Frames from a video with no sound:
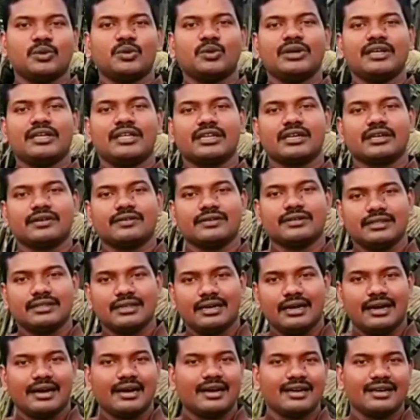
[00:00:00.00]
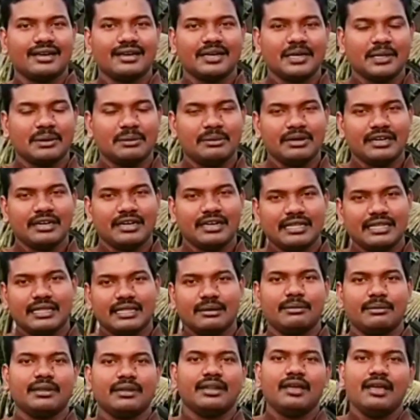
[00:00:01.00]
ஊழியனுக்கு வந்து அழகு அப்படின்ட்டு
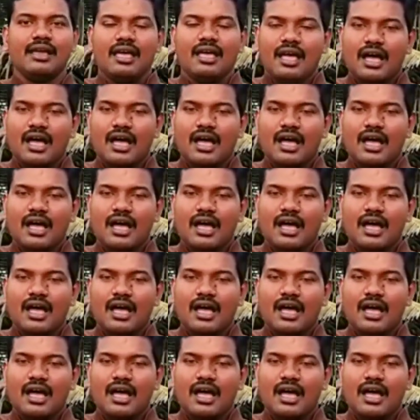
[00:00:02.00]
அதே மாதிரி